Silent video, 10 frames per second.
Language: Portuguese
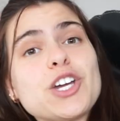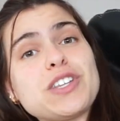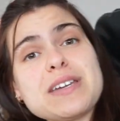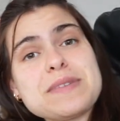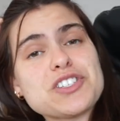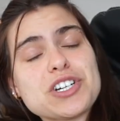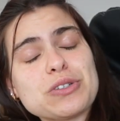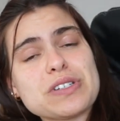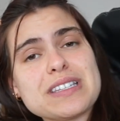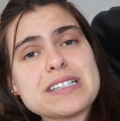Eu tenho imensos
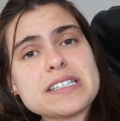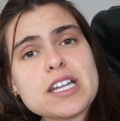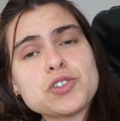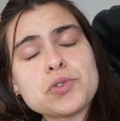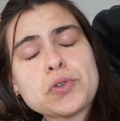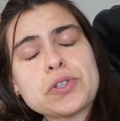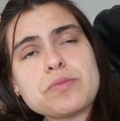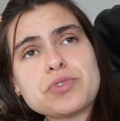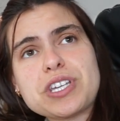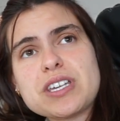cartões atrasados dos
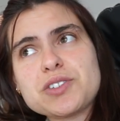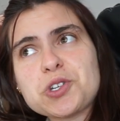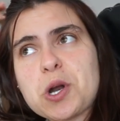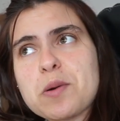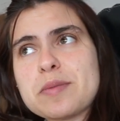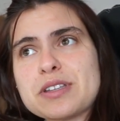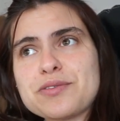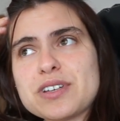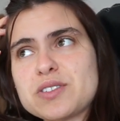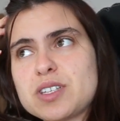últimos dias e eu normalmente
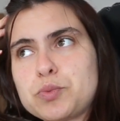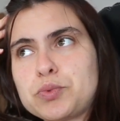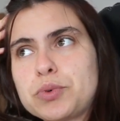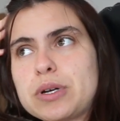faço tipo